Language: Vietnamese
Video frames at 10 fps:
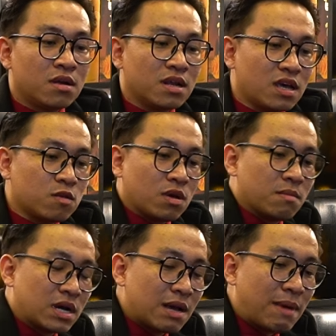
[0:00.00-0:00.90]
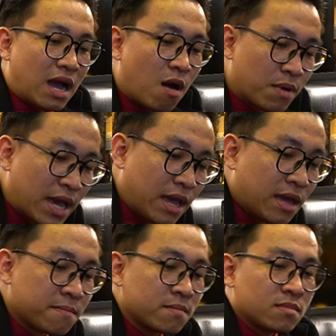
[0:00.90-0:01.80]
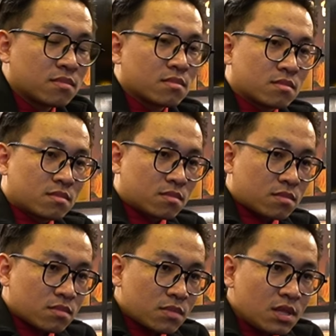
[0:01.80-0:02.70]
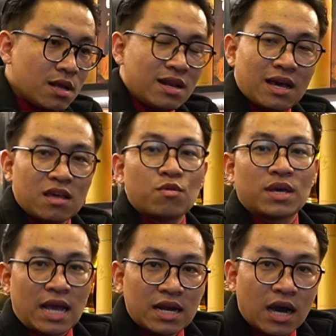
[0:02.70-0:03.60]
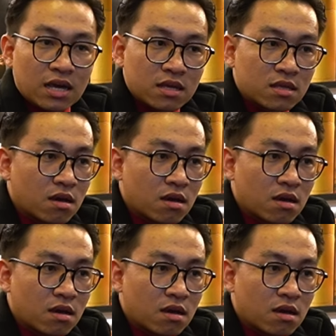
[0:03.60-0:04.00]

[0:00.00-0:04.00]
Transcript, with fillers: Nên cái chuyện mà các bạn học nghề là cái chuyện cả đời,